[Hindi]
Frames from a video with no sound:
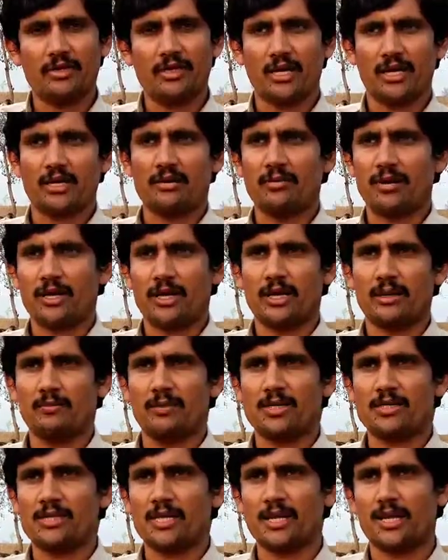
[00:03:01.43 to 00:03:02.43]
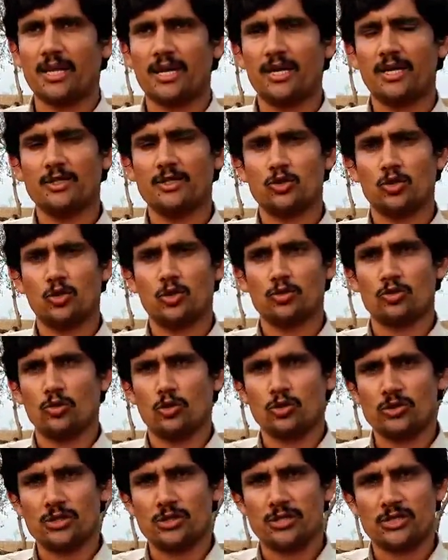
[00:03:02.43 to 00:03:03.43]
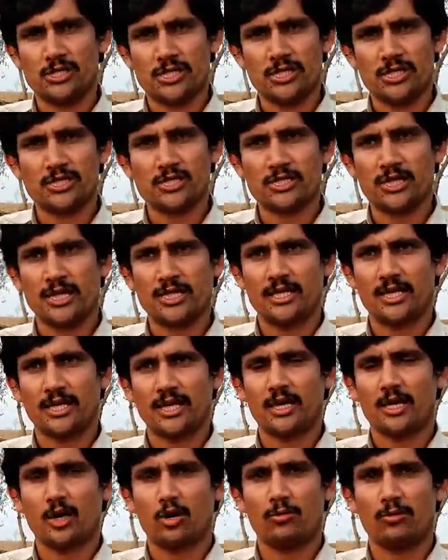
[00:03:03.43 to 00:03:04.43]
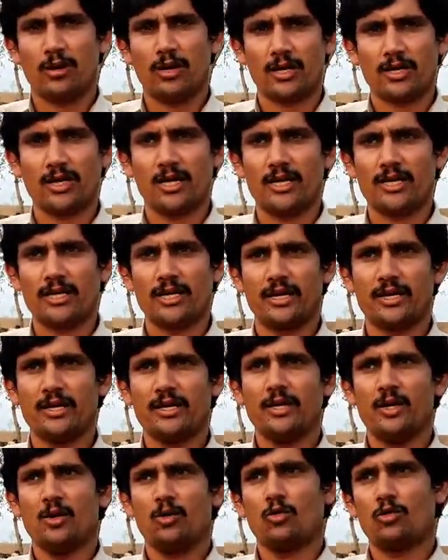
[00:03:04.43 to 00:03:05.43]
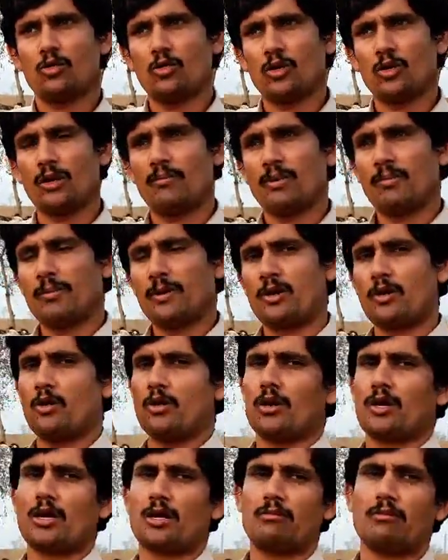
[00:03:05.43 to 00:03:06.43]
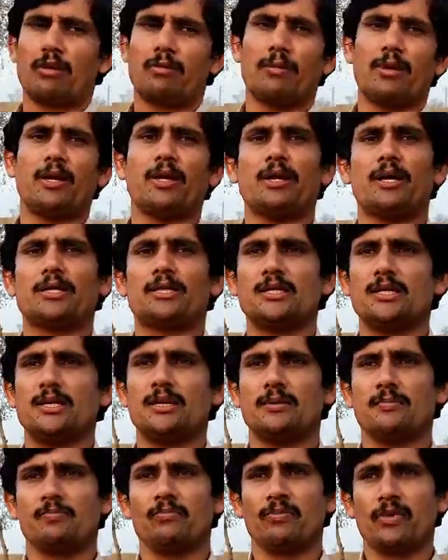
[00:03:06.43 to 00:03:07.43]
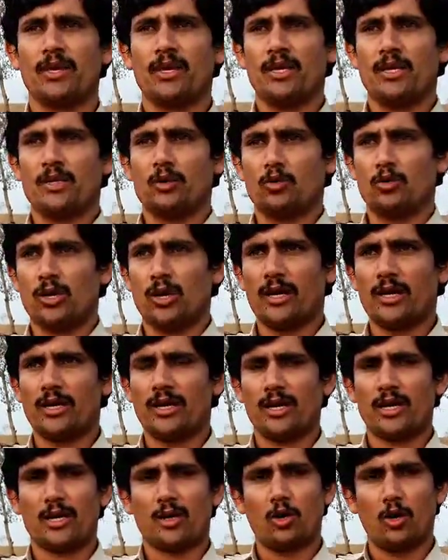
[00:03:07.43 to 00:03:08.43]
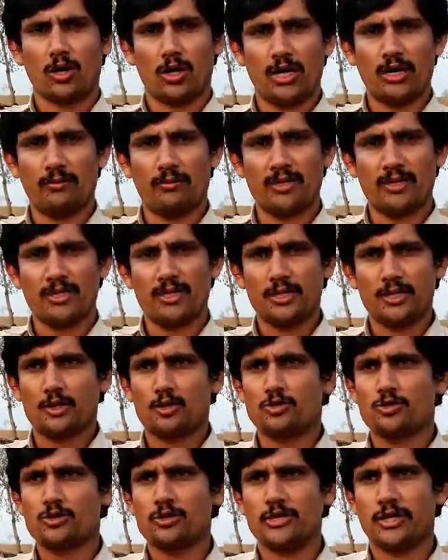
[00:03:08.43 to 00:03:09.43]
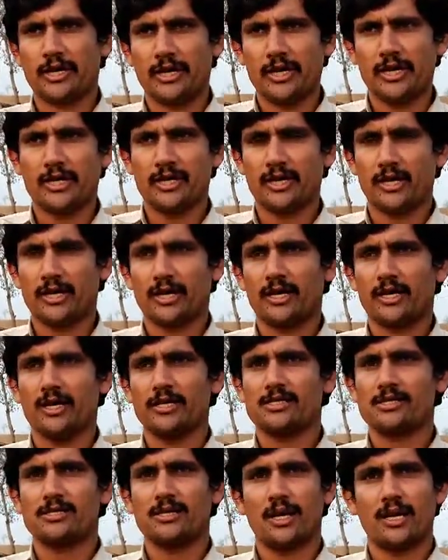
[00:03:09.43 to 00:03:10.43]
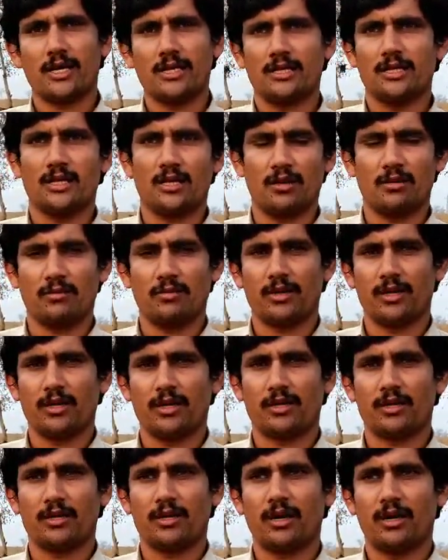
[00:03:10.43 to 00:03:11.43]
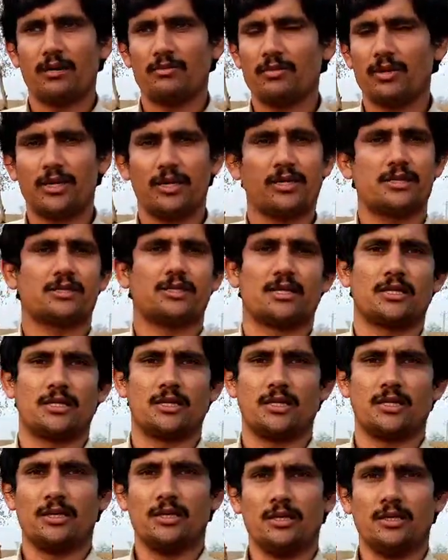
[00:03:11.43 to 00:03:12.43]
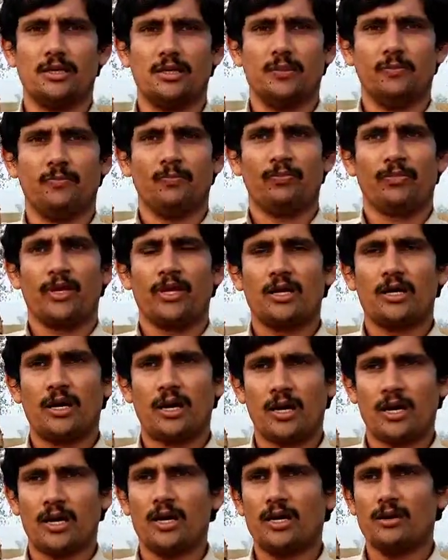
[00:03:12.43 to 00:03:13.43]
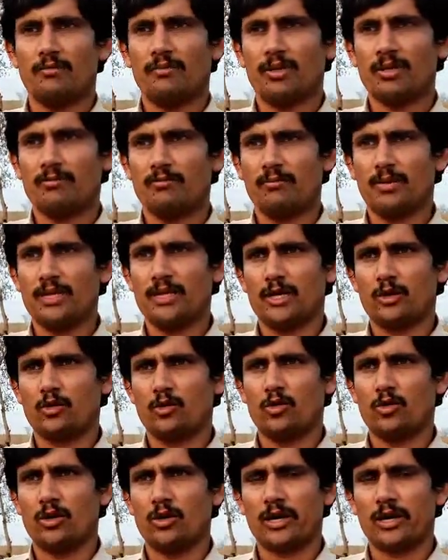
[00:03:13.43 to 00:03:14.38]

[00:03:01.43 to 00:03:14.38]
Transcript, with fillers: भी तारिक भाई का नंबर चल रहा है जो दोस्त सीरियस हैं यानी कि कारोबार के लिए उनको नंबर फिर कॉल का नंबर पर ले आते हैं क्योंकि अगर कॉल का नंबर दे दें तो यकीन करें कि सारा दिन हमें काम नहीं कर सकते खाना नहीं खा सकते खाना, तक नहीं खा सकते बंदे को